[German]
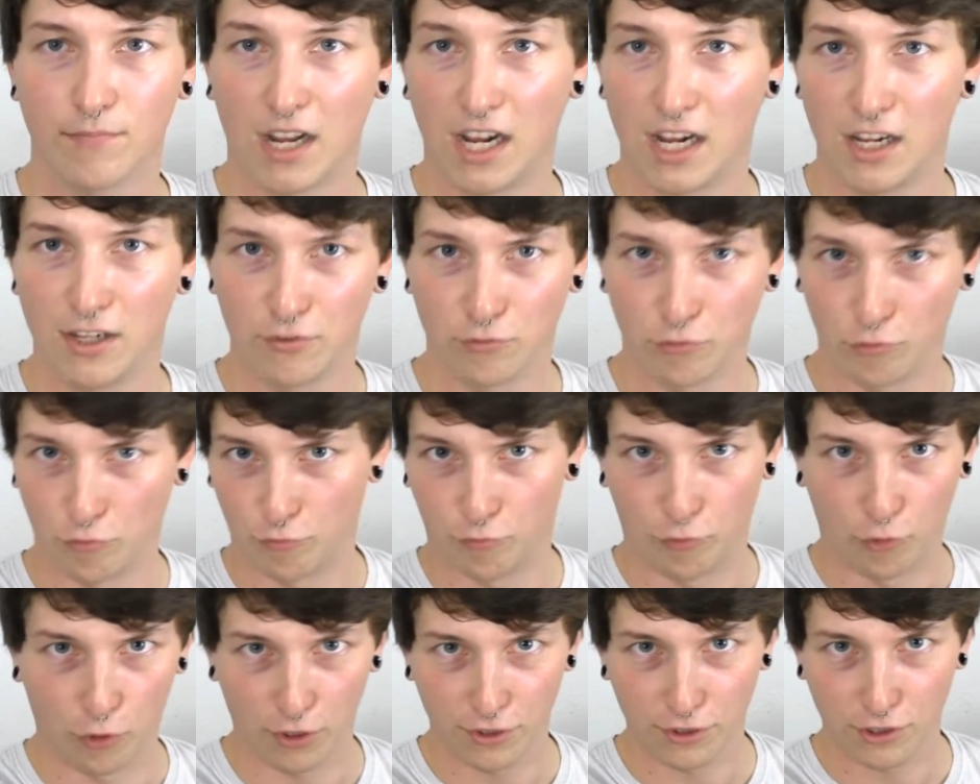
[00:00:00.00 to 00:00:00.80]
also
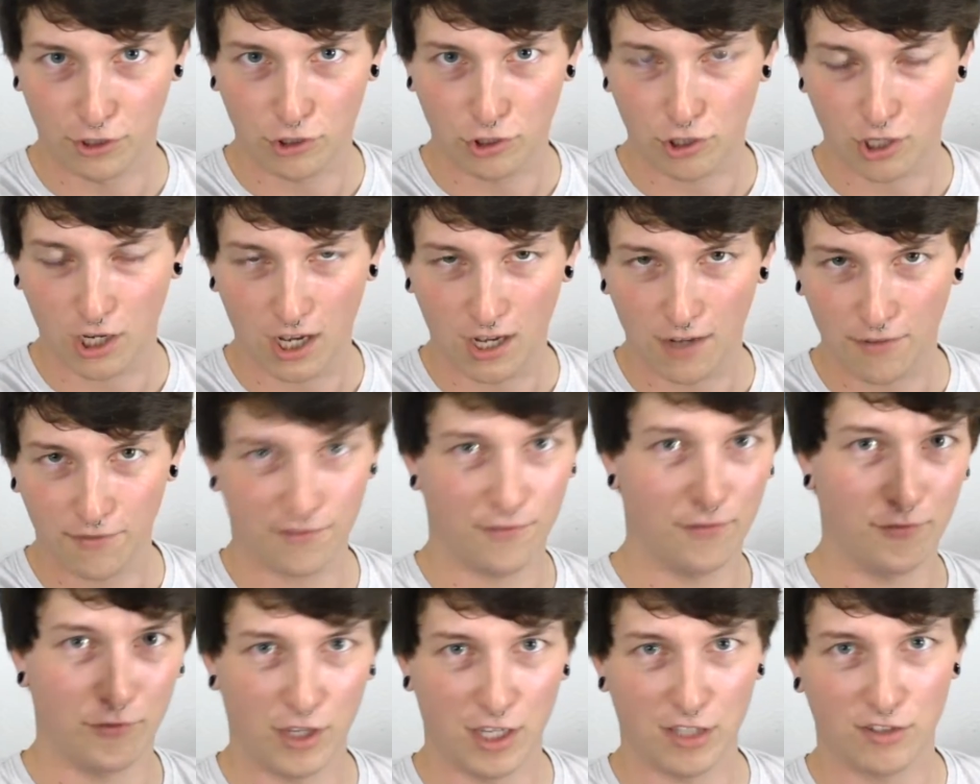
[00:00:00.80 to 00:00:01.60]
Vorsicht scharf,
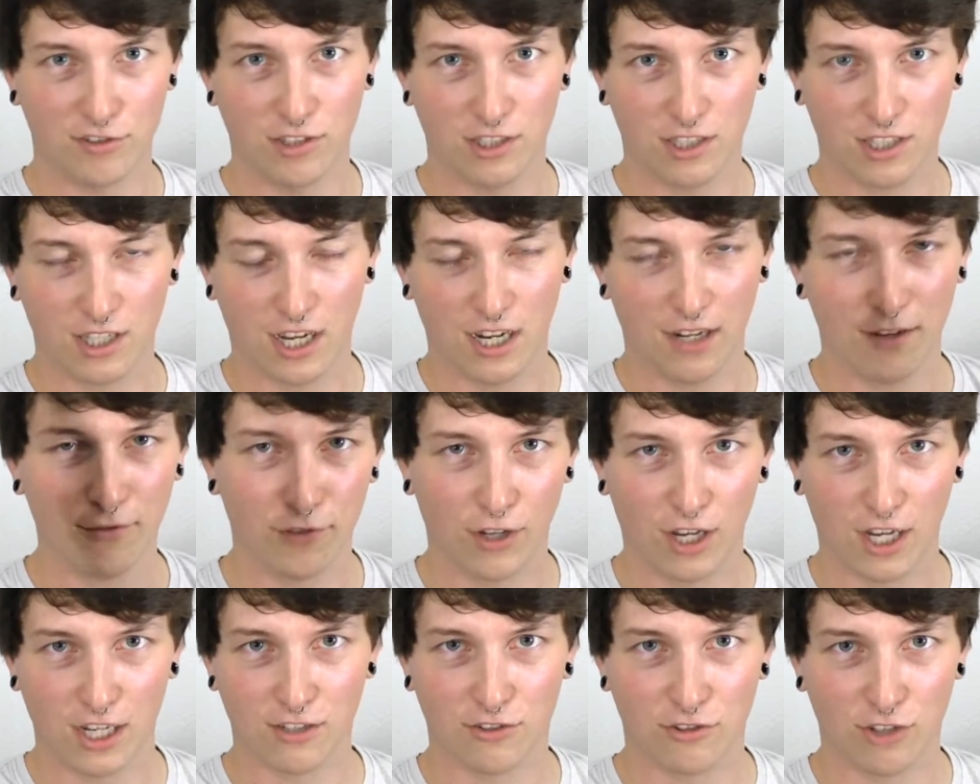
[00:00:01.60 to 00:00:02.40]
wer es nicht kann,
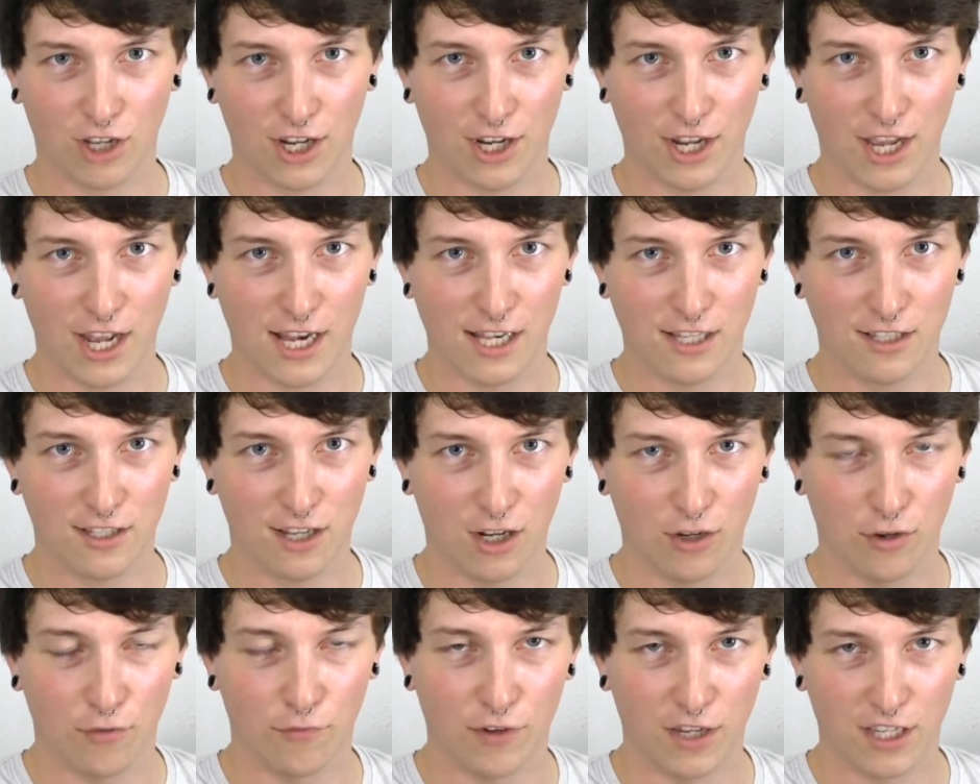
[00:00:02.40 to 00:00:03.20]
fragt seine
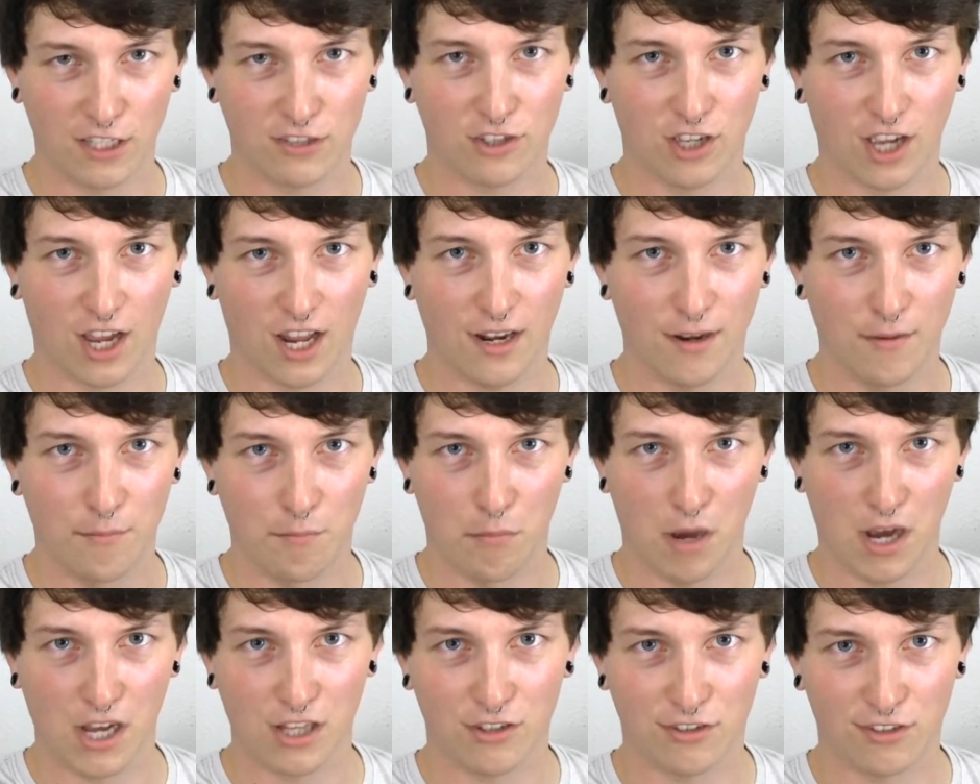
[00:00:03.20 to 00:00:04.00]
Eltern und wer es kann,
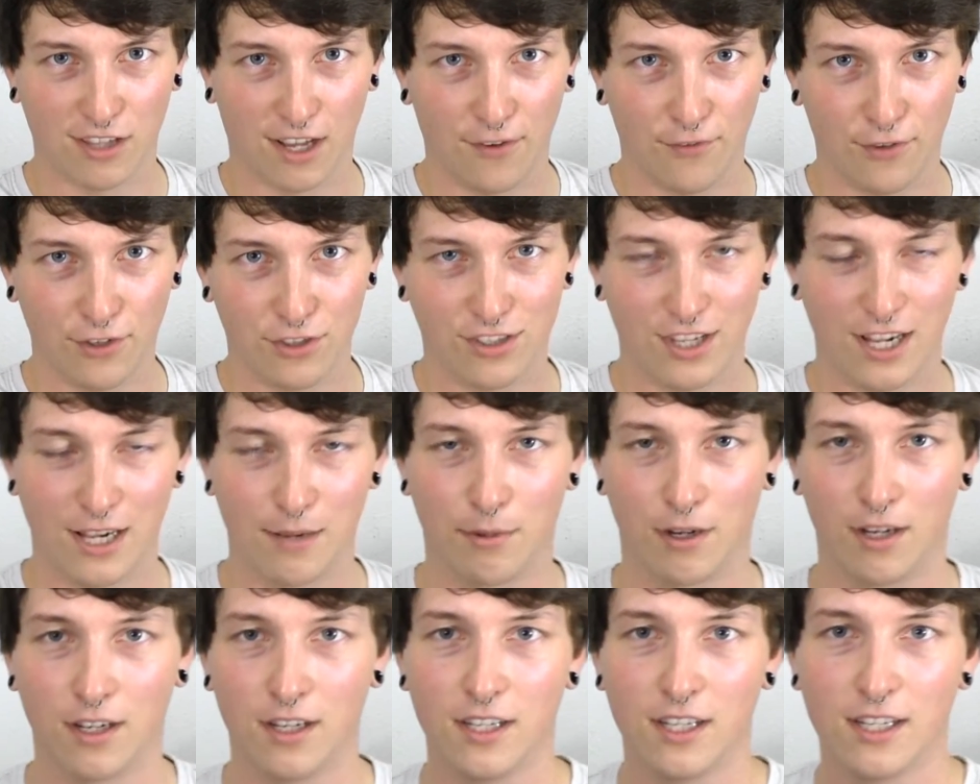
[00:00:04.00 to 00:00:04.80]
macht es einfach
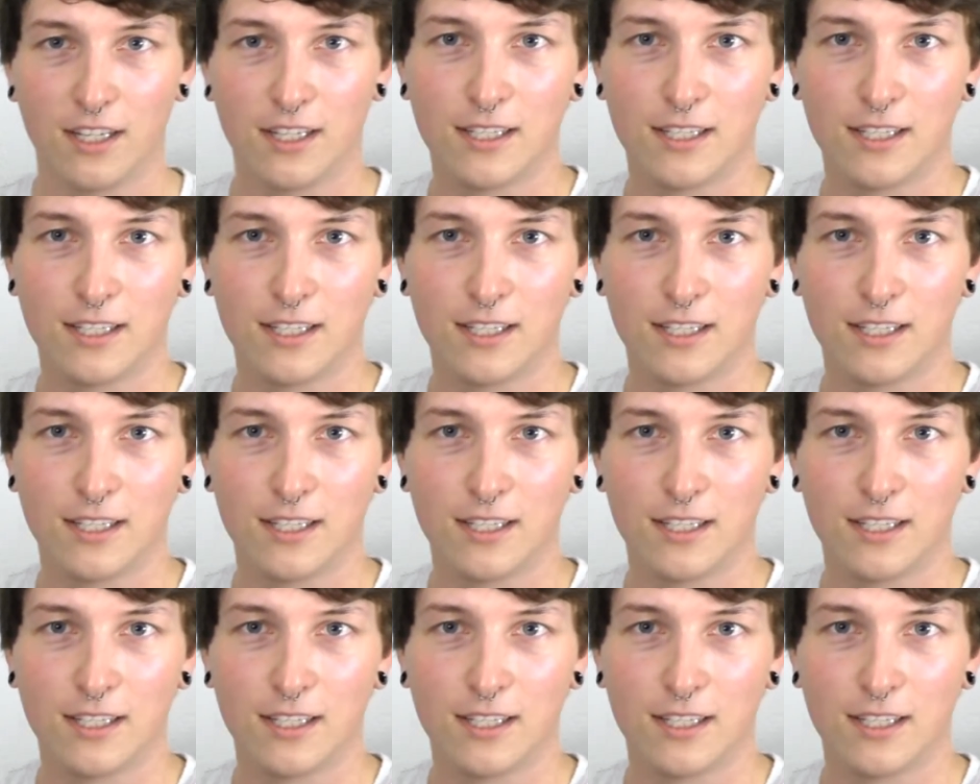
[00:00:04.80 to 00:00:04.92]
selber.